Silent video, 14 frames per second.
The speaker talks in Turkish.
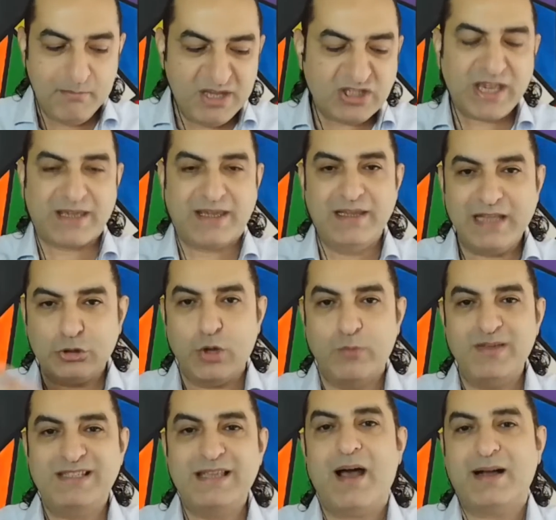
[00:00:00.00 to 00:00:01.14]
Bir şekilde
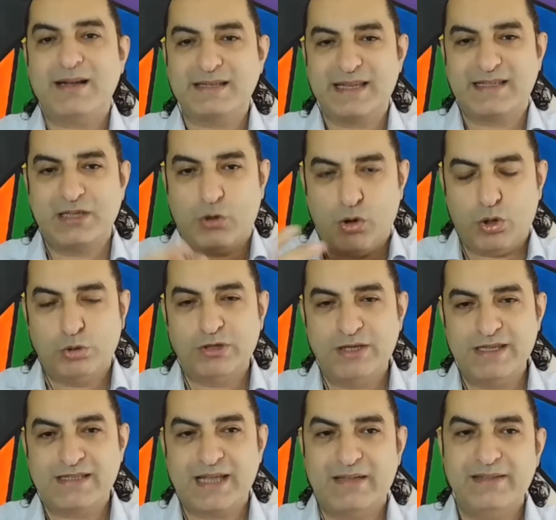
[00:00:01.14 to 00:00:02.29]
dövize aksesi oldu
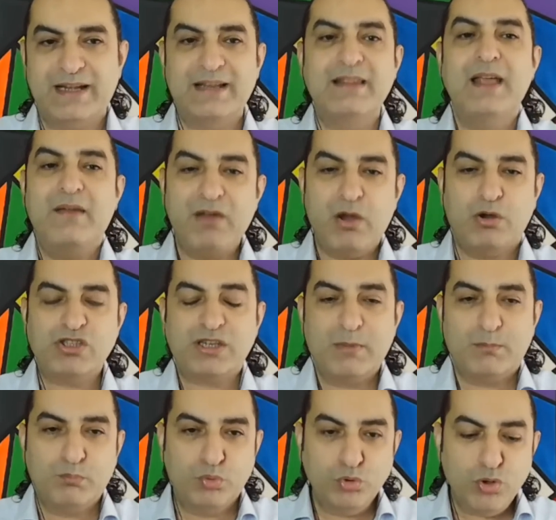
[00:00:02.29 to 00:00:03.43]
insanların ve
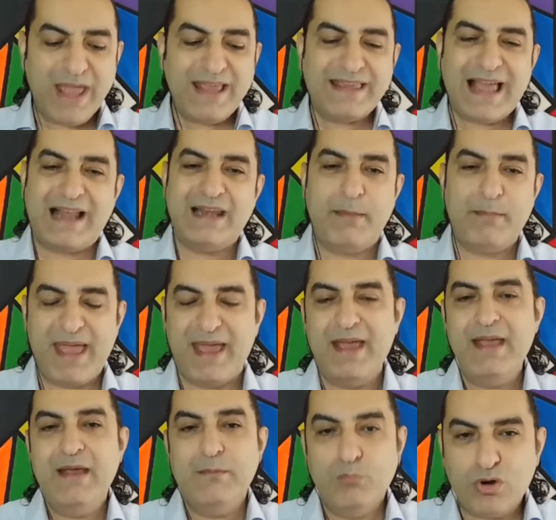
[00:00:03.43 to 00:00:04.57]
şimdi bunu engellemeye
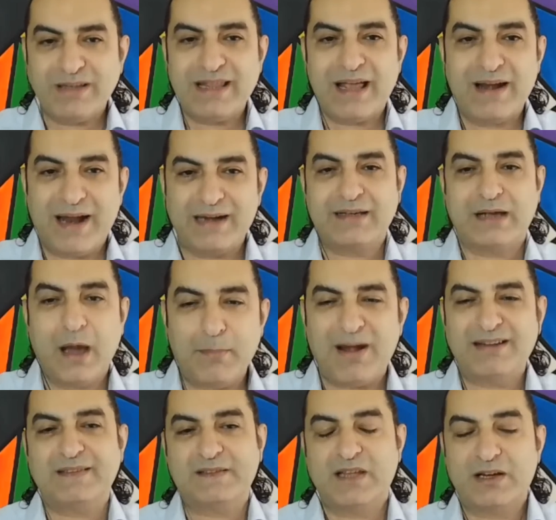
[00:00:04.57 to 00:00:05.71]
bu kadar artık
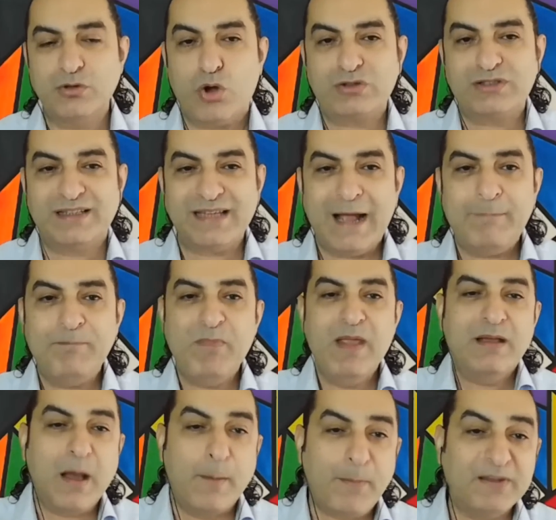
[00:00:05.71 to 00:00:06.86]
abarttıkları noktada
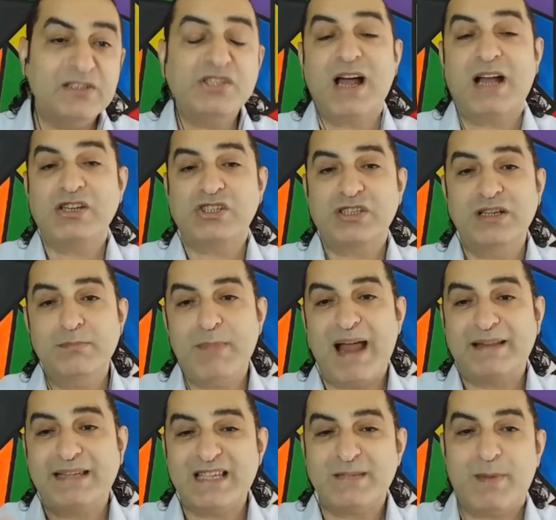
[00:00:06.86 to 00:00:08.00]
kapalı çarşının
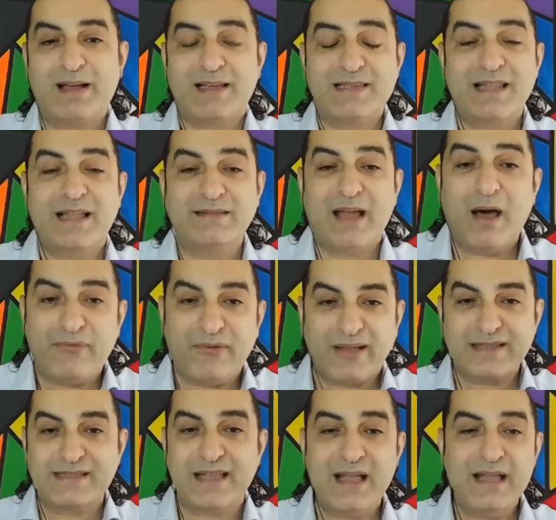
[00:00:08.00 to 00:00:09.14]
Merkez Bankası'ndan daha
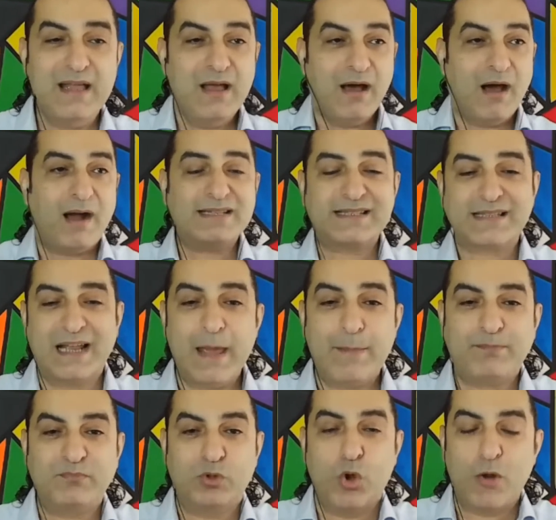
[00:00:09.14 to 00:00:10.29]
fazla arz talep
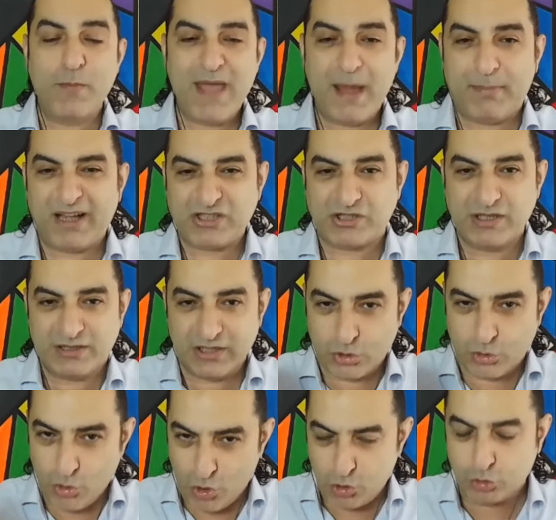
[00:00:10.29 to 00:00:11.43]
görmeye başladığını
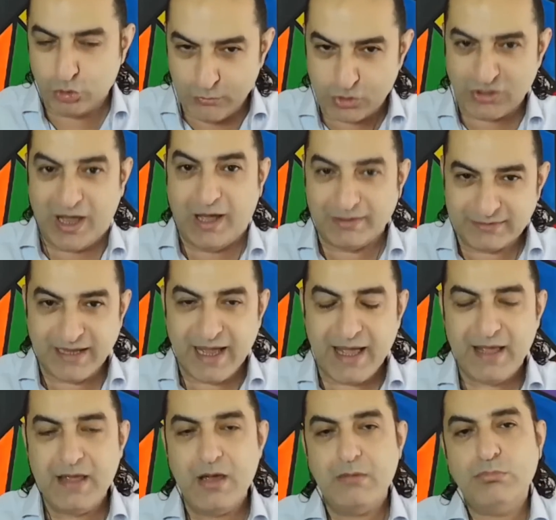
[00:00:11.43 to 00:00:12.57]
gördüğümüz
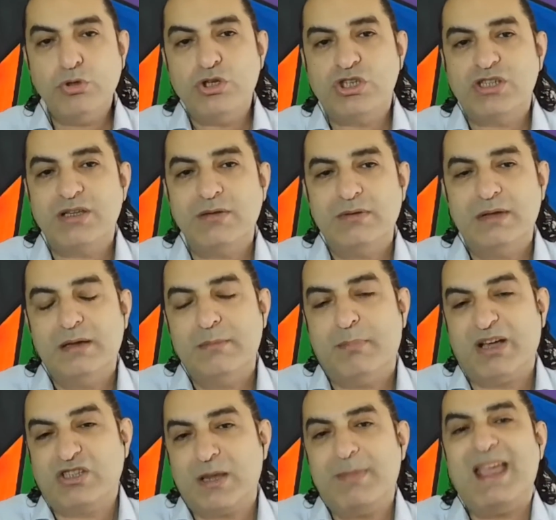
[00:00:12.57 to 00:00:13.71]
anda bu işin e,
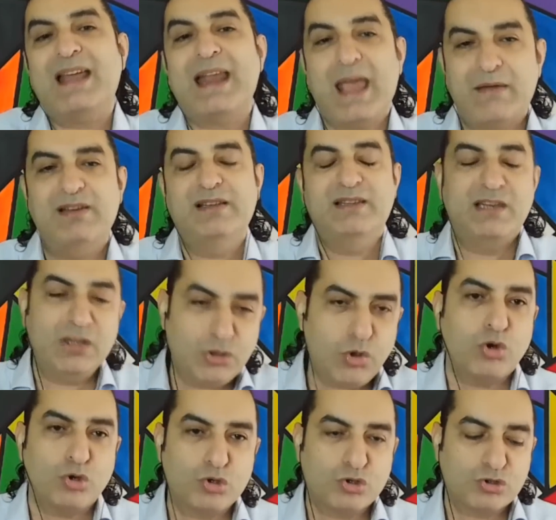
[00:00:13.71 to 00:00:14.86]
başka bir yere evrildiğini Peki. görürüz.